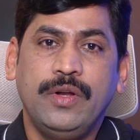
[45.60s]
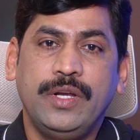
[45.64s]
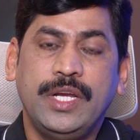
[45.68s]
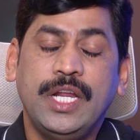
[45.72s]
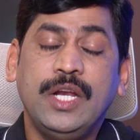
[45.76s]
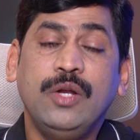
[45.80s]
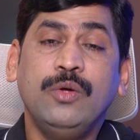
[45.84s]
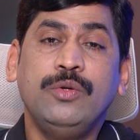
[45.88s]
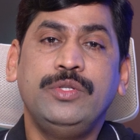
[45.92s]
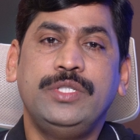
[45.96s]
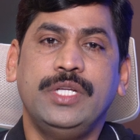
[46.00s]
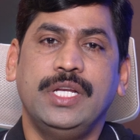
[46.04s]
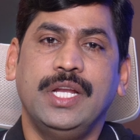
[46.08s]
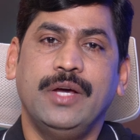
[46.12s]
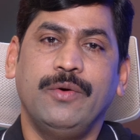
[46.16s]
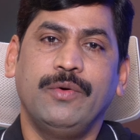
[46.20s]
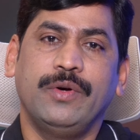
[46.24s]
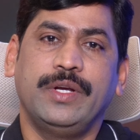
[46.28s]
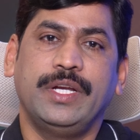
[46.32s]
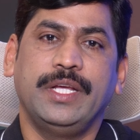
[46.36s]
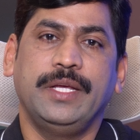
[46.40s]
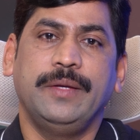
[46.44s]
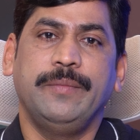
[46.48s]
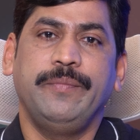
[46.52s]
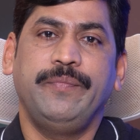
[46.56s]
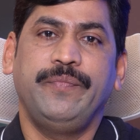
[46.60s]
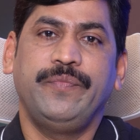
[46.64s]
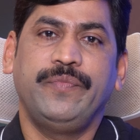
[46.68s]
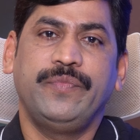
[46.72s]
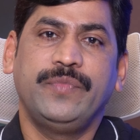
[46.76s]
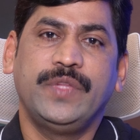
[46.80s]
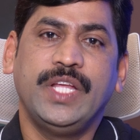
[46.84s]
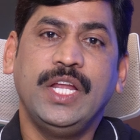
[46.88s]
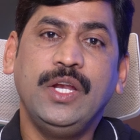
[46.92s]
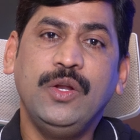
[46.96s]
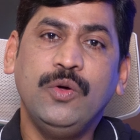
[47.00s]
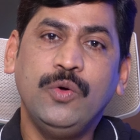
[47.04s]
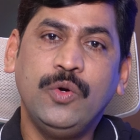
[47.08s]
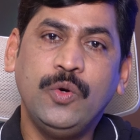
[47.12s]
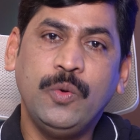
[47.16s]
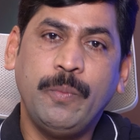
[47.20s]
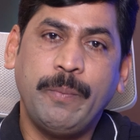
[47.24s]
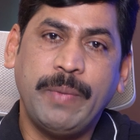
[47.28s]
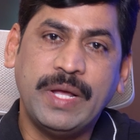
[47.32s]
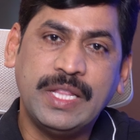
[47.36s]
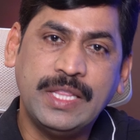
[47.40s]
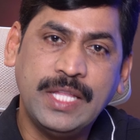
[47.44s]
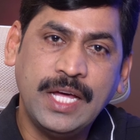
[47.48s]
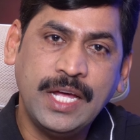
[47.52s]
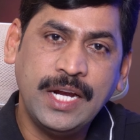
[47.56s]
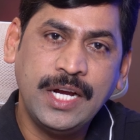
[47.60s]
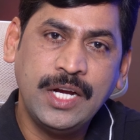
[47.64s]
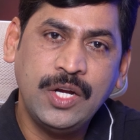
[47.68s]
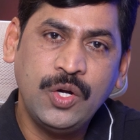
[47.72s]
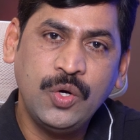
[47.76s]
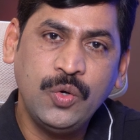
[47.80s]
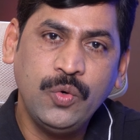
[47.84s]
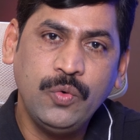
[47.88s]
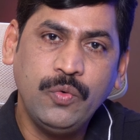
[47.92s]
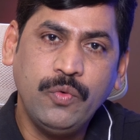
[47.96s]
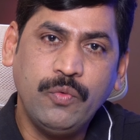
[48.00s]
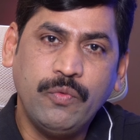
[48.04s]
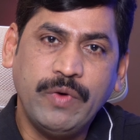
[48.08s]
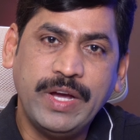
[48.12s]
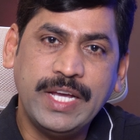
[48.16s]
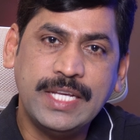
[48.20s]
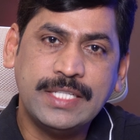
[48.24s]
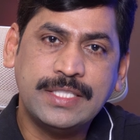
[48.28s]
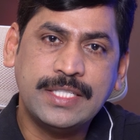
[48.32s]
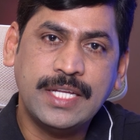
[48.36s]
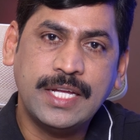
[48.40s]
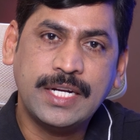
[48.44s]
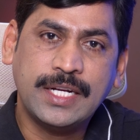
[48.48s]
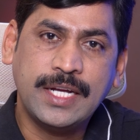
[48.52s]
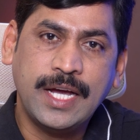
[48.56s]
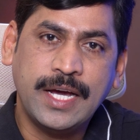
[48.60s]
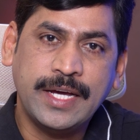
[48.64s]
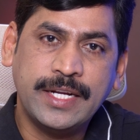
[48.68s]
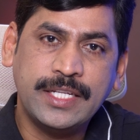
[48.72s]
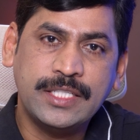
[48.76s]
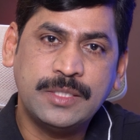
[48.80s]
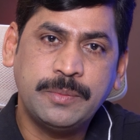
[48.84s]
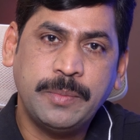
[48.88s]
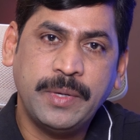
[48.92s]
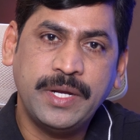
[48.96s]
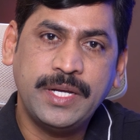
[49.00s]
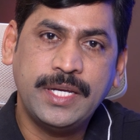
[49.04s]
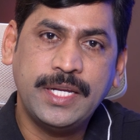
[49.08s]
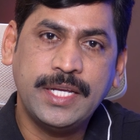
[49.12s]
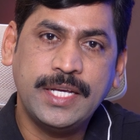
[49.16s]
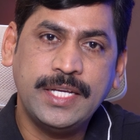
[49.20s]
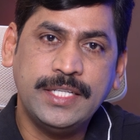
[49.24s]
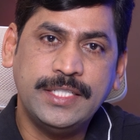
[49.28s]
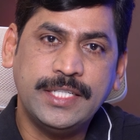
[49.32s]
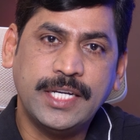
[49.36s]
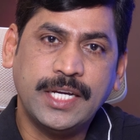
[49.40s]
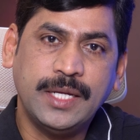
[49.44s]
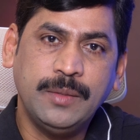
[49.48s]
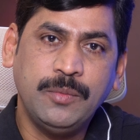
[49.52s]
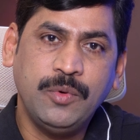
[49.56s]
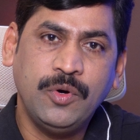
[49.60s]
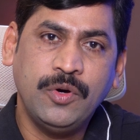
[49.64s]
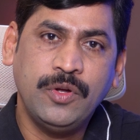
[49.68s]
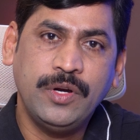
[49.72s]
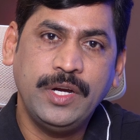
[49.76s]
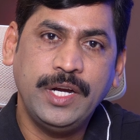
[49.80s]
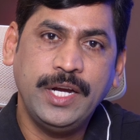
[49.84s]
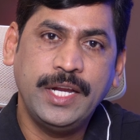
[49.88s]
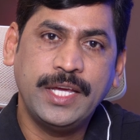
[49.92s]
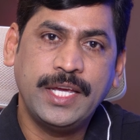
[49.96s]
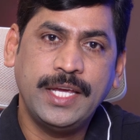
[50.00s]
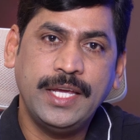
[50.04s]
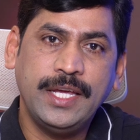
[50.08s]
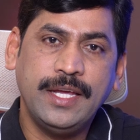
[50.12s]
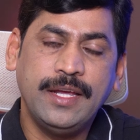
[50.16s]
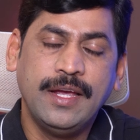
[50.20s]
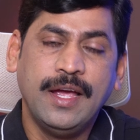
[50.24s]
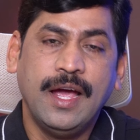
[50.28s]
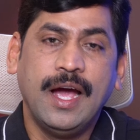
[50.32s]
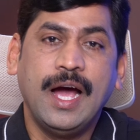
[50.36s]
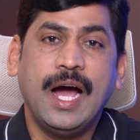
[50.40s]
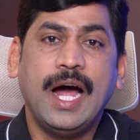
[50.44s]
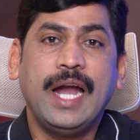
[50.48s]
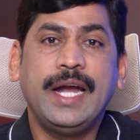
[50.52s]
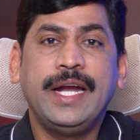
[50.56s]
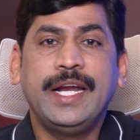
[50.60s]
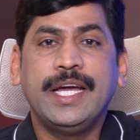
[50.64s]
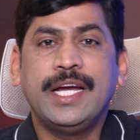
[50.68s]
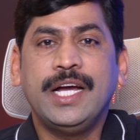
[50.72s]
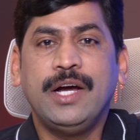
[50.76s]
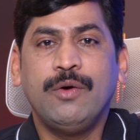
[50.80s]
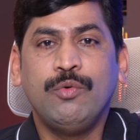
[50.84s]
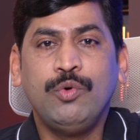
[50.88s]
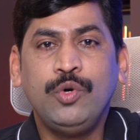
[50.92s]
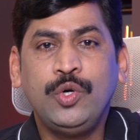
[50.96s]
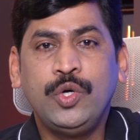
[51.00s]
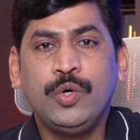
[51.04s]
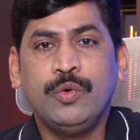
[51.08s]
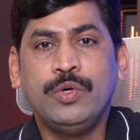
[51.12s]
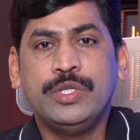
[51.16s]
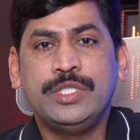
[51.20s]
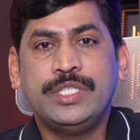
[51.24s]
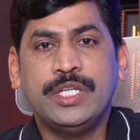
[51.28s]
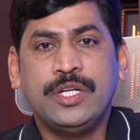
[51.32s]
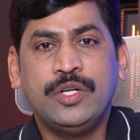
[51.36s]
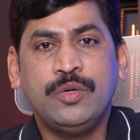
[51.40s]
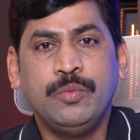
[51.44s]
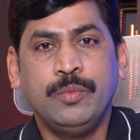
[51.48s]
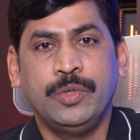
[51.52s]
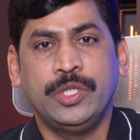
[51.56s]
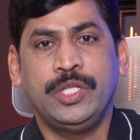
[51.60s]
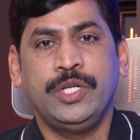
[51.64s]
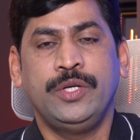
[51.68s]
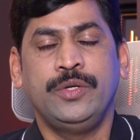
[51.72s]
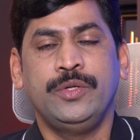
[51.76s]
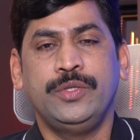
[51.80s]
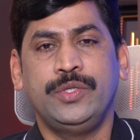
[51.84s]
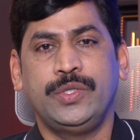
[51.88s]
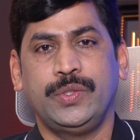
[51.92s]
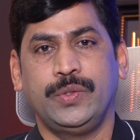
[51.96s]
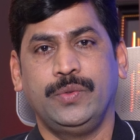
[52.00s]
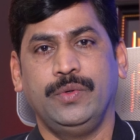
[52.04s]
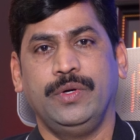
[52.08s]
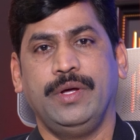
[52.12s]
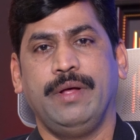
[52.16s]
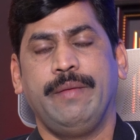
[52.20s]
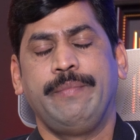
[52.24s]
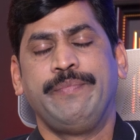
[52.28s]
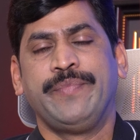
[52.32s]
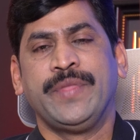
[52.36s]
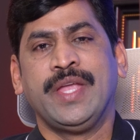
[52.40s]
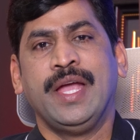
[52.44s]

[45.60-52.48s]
నెల్లూరు జిల్లా ఒకటి నెల్లూరు పెద్దారెడ్లు వైఎస్ఆర్ కాంగ్రెస్ పార్టీకి జగన్మోహన్ రెడ్డికి అండగా ఉంటూ వచ్చారు మొదటి నుంచి కూడా